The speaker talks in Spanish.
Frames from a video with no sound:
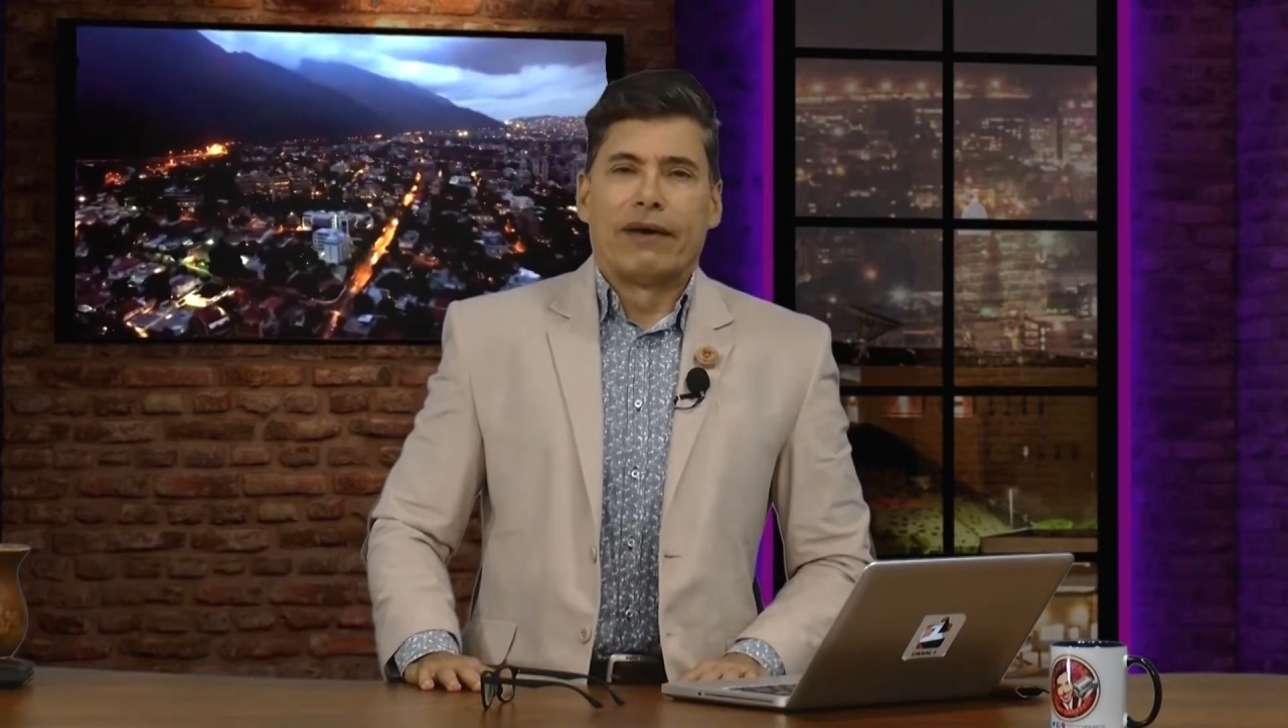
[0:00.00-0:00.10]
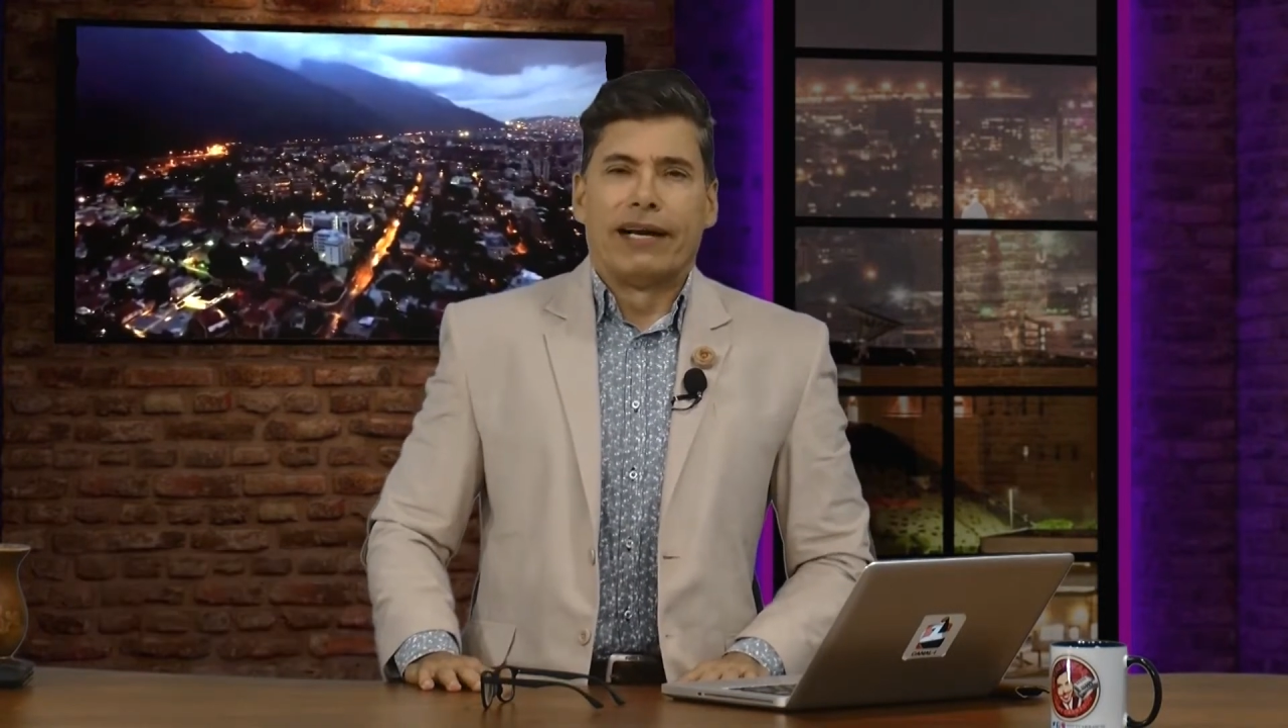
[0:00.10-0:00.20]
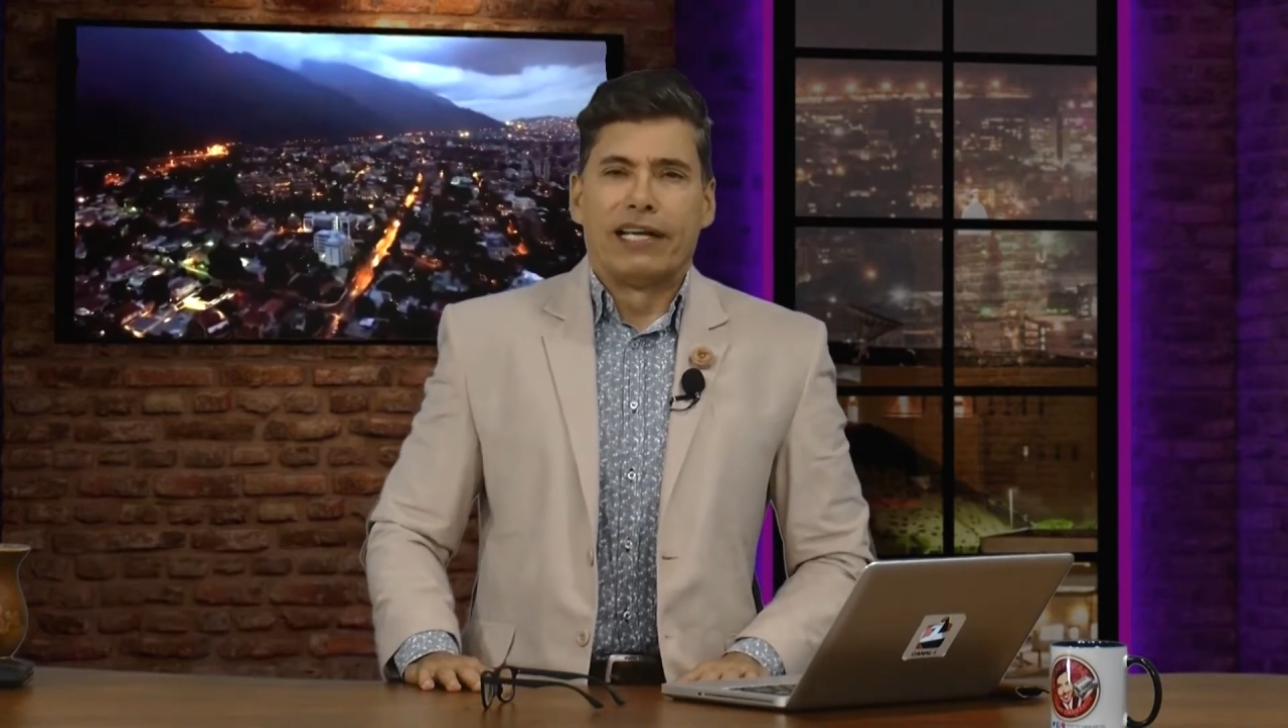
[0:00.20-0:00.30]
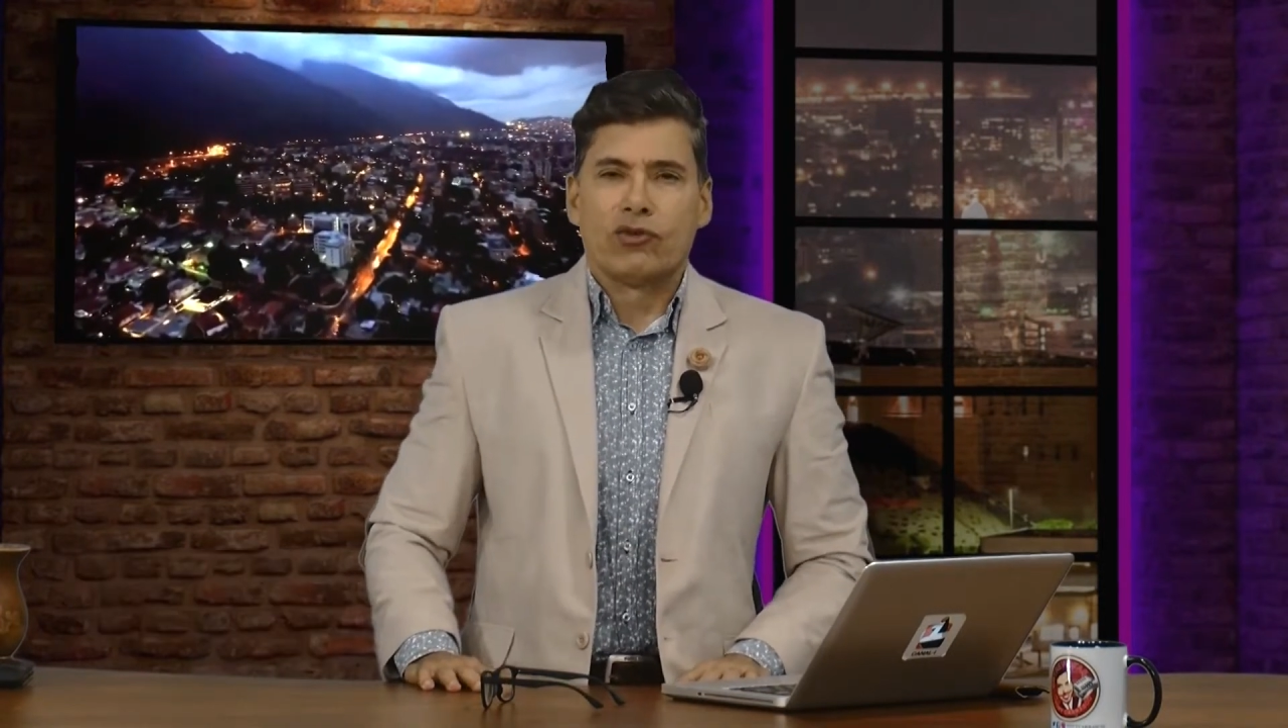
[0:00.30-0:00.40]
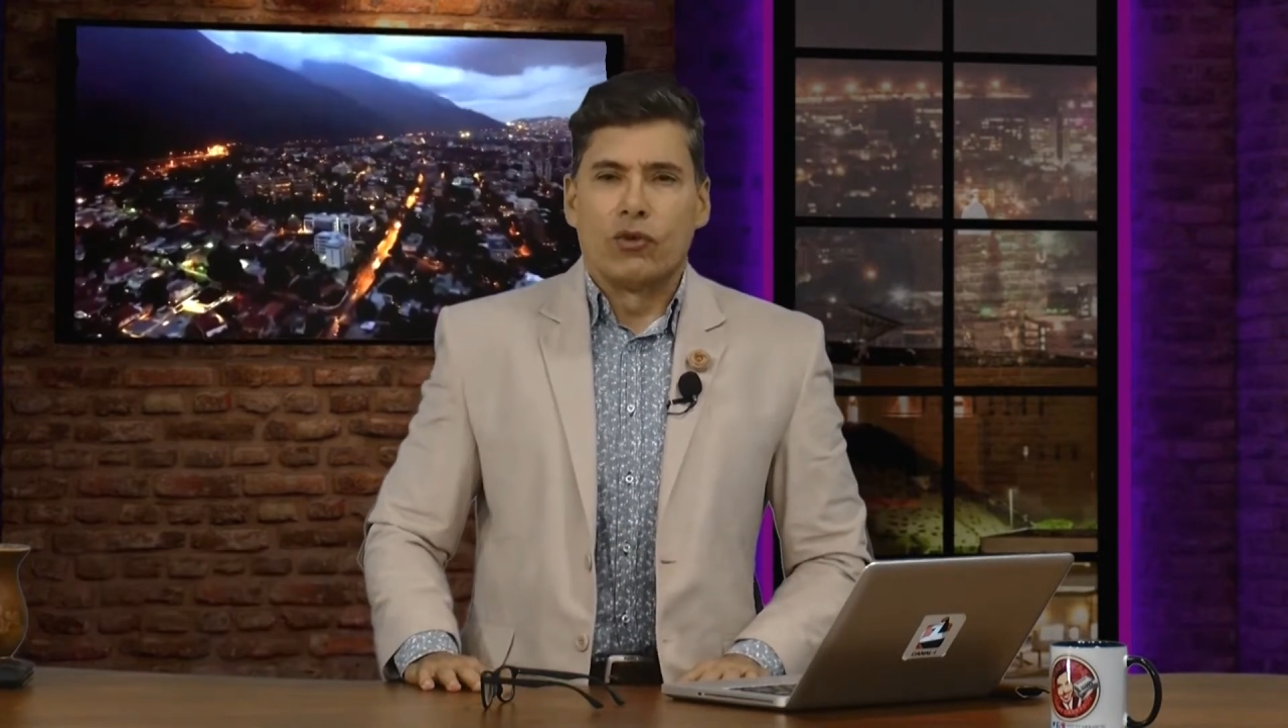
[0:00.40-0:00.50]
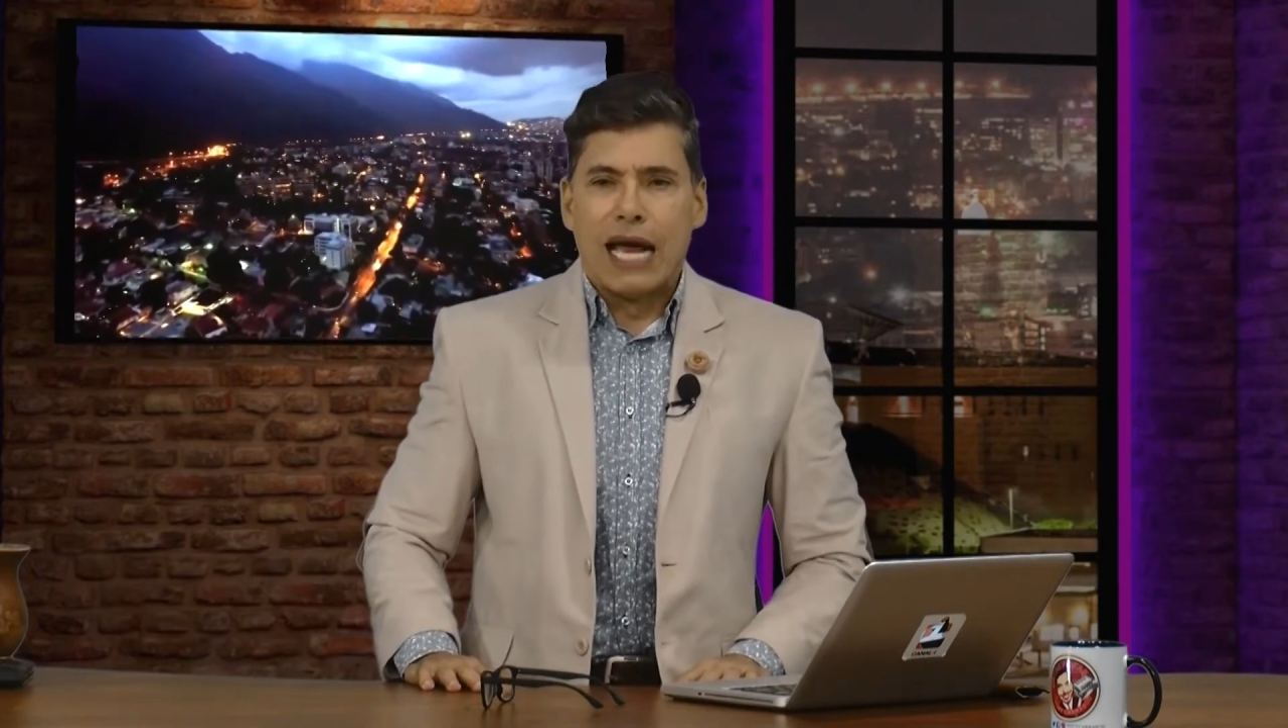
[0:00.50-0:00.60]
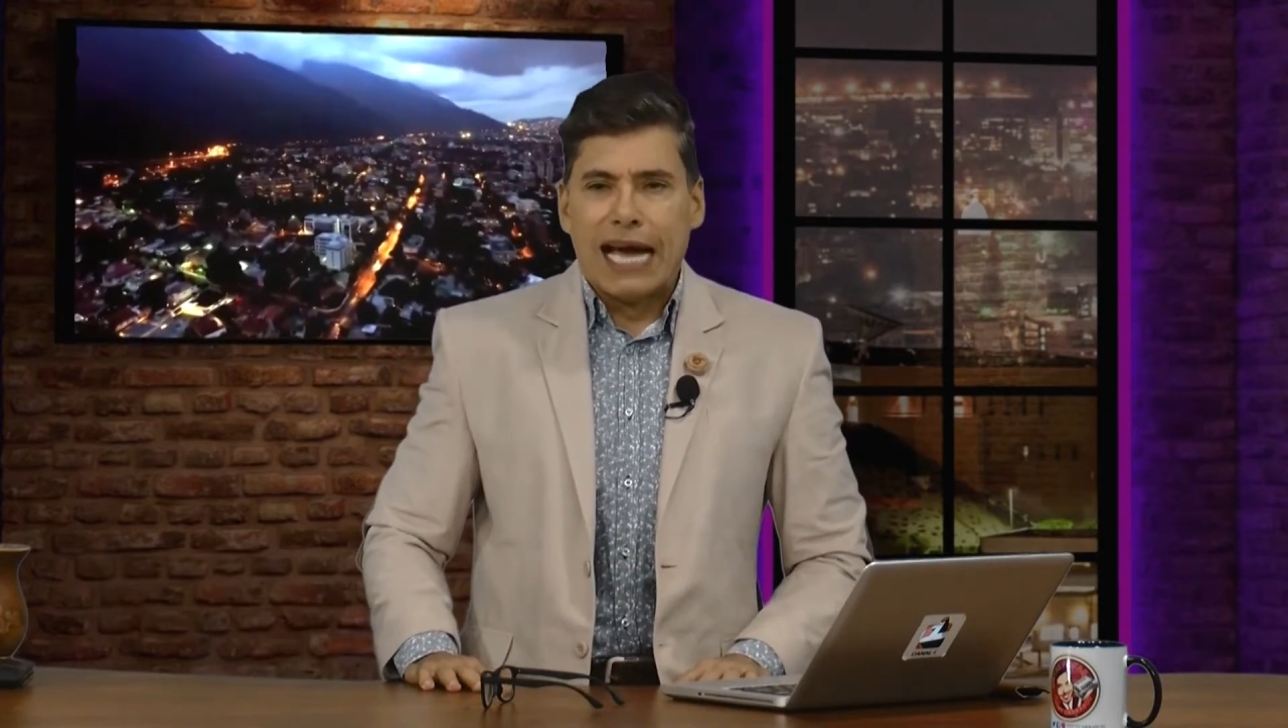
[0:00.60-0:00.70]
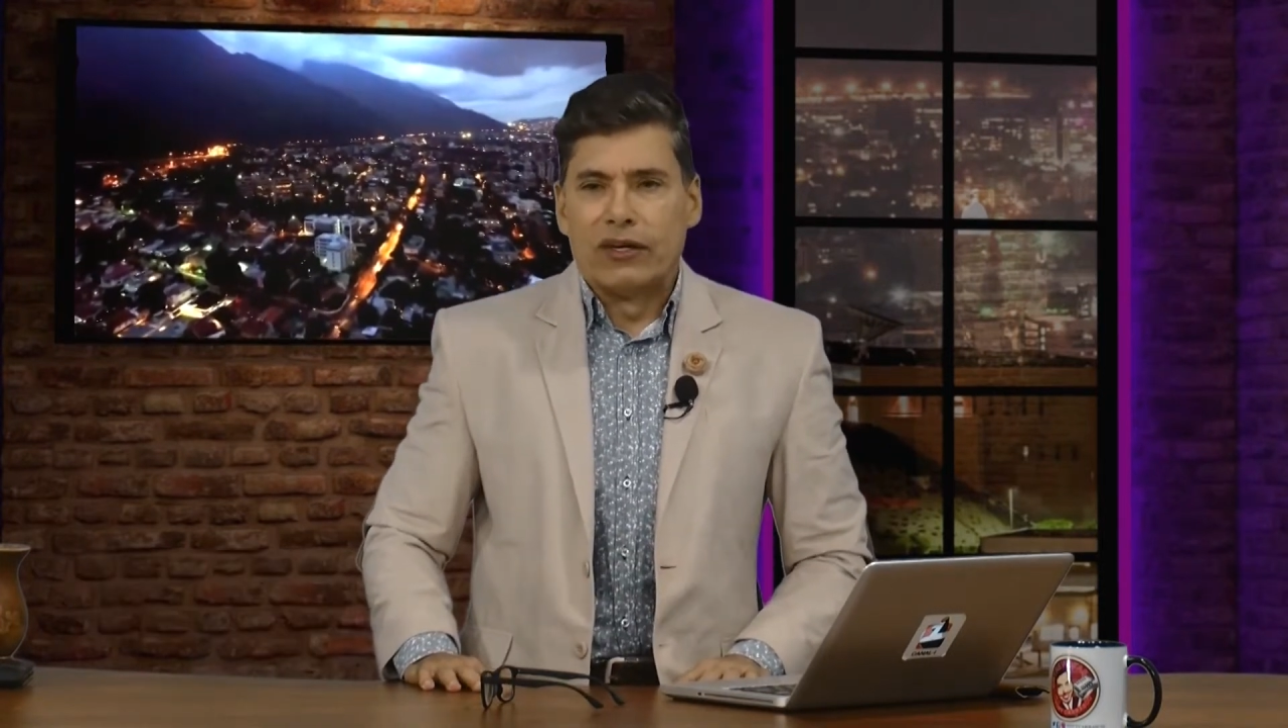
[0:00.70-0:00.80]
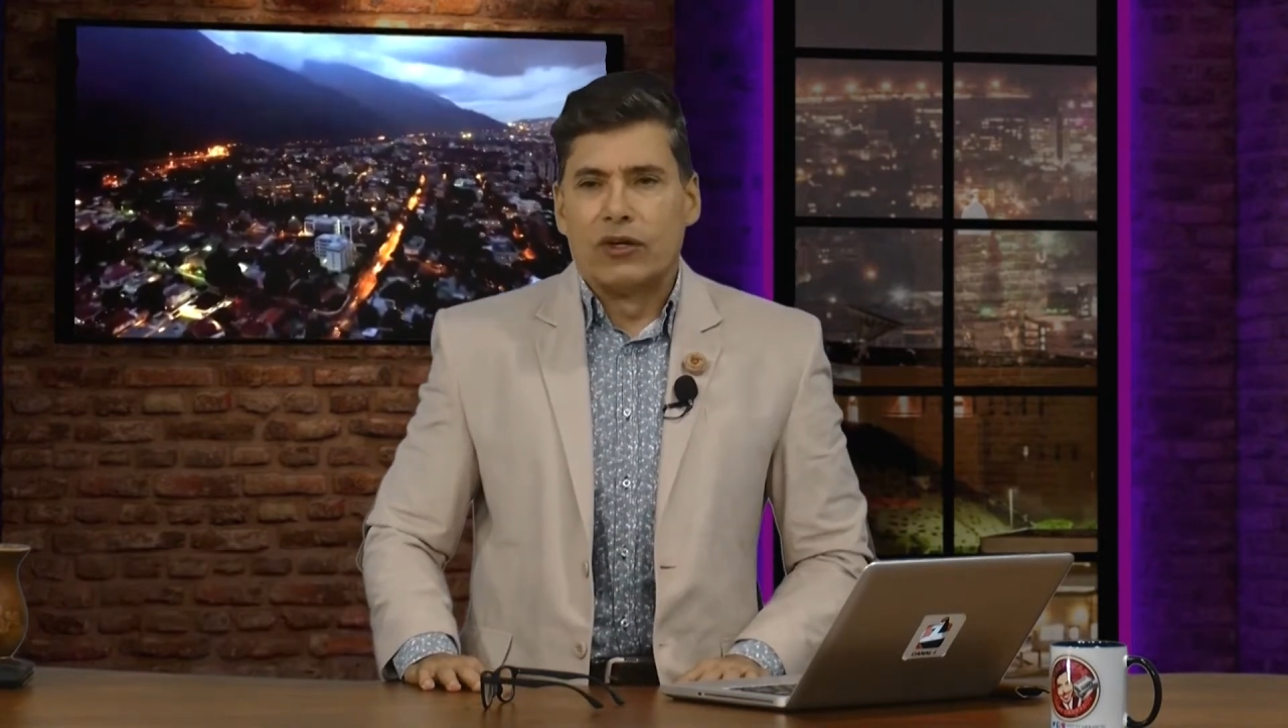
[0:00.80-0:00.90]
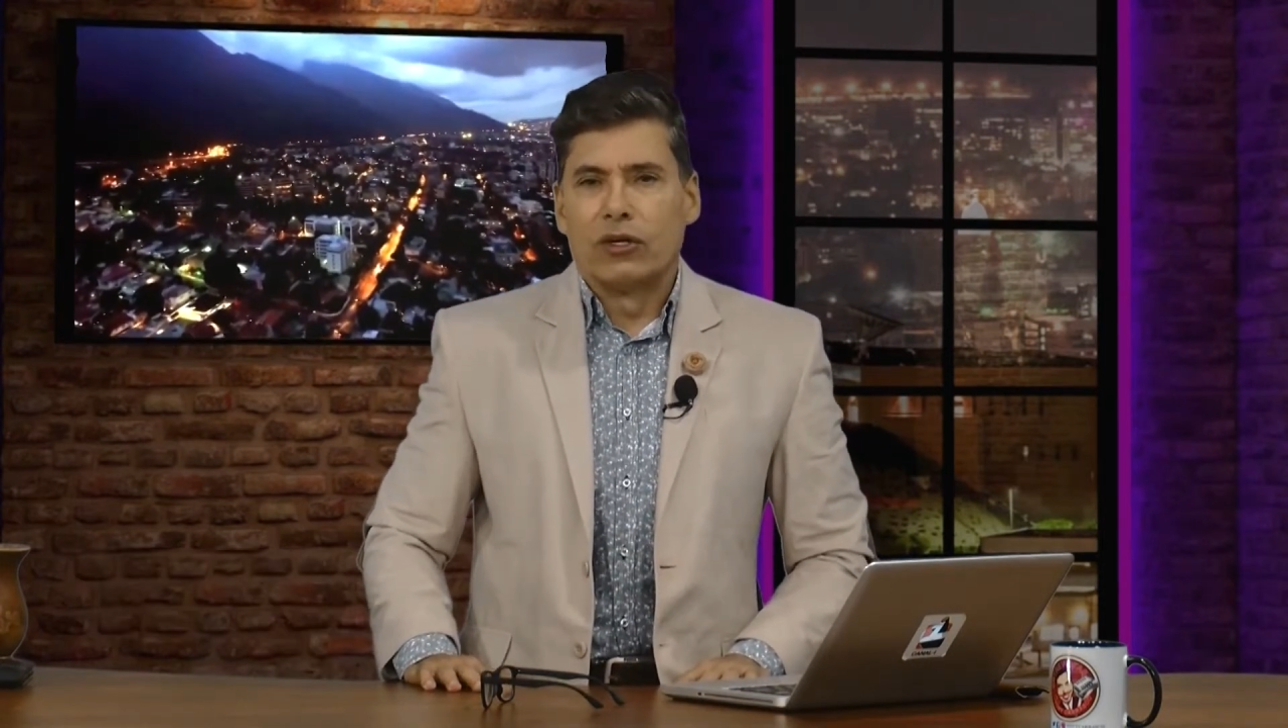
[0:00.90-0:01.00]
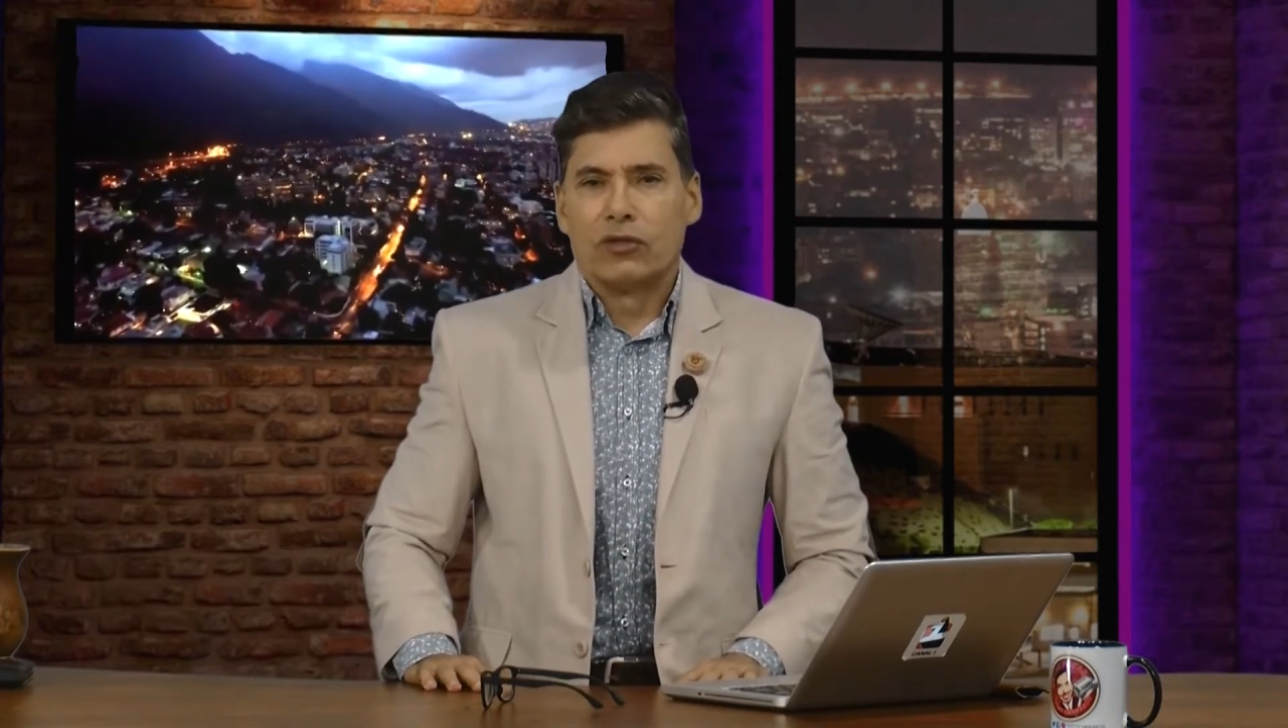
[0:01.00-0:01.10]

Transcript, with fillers: venezolano,